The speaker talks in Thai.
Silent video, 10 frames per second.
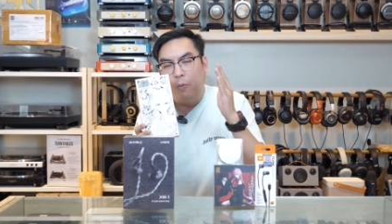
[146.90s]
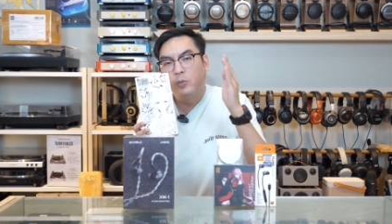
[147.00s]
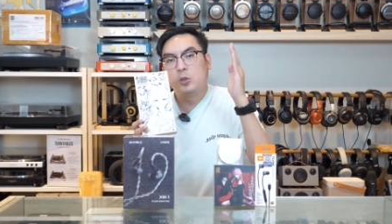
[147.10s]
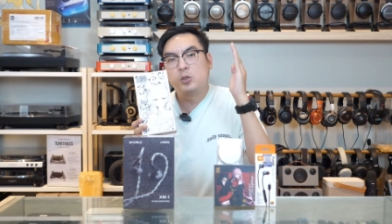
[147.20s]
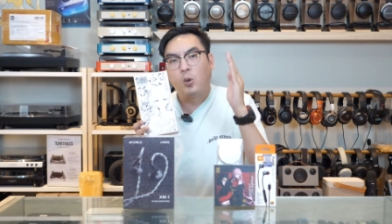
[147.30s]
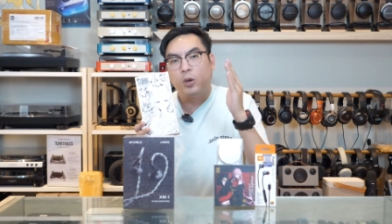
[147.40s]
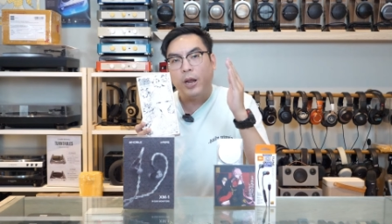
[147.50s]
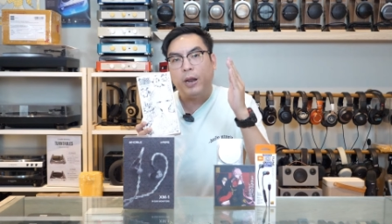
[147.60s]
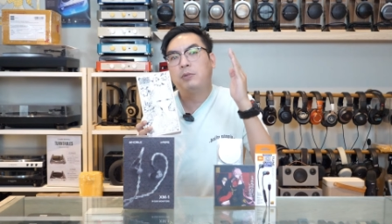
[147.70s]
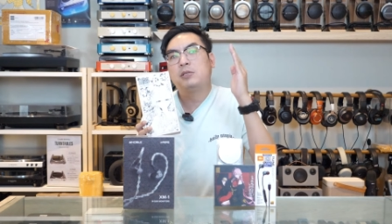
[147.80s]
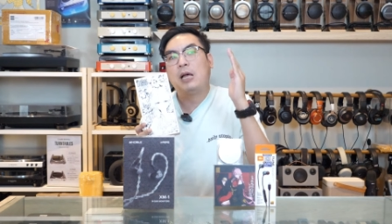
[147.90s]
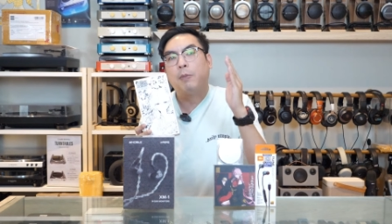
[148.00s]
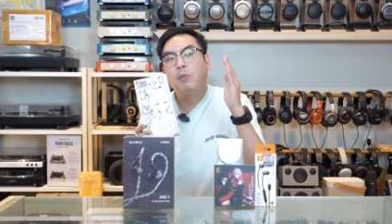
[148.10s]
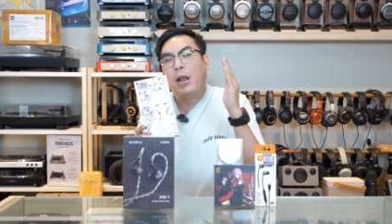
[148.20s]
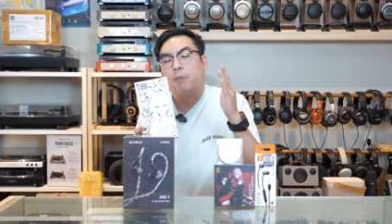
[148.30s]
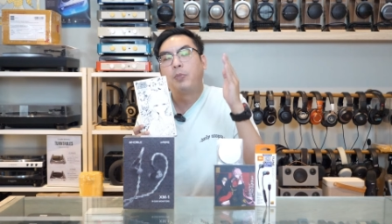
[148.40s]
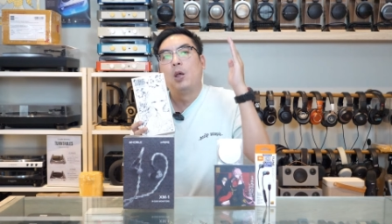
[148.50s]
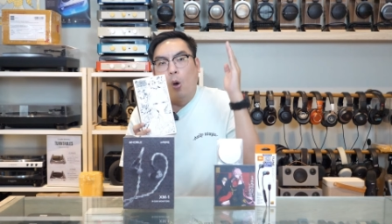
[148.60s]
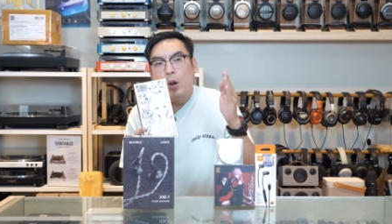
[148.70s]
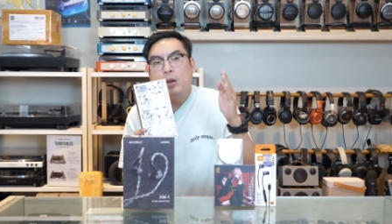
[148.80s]
ยมสุดๆเลยครับสำหรับ
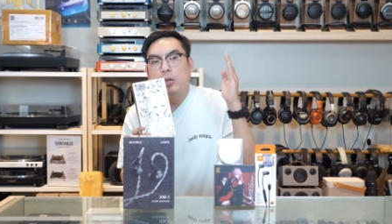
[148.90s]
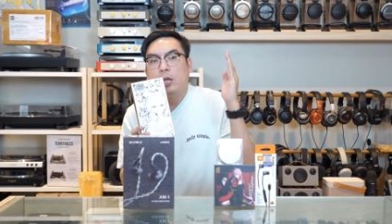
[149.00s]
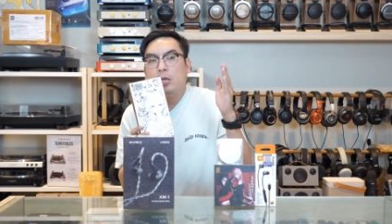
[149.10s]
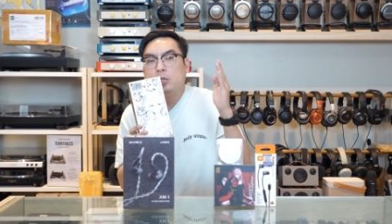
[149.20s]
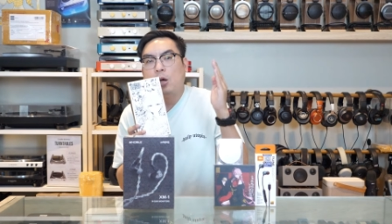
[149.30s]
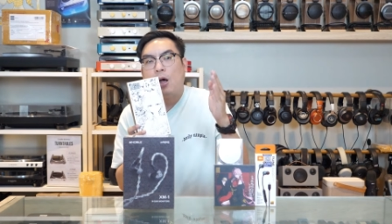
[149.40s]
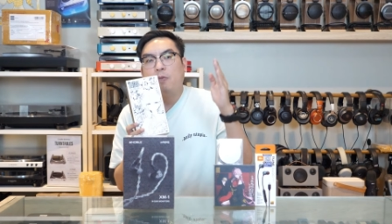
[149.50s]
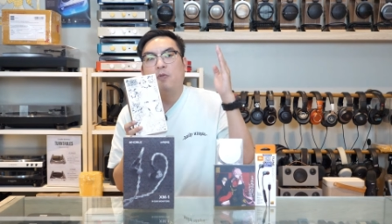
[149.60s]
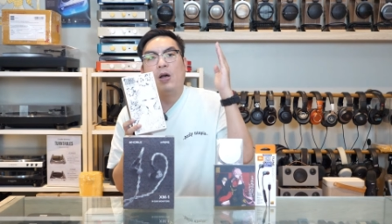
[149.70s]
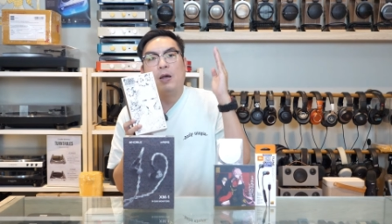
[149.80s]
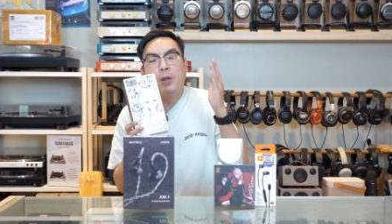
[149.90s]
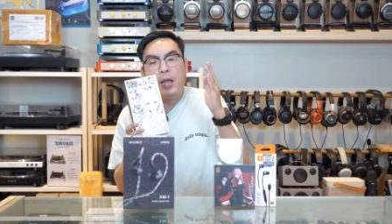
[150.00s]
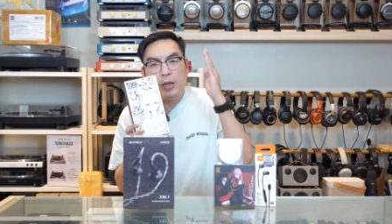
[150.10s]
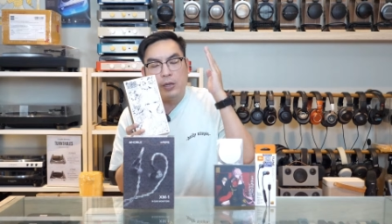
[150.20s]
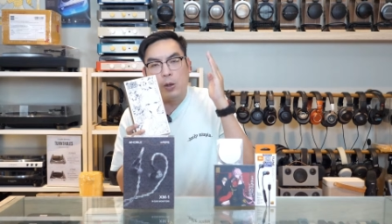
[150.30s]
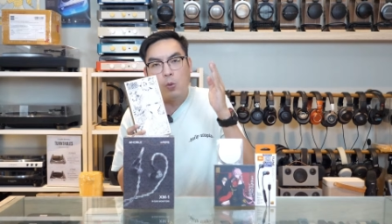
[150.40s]
คนที่ชอบฟังเพลงใน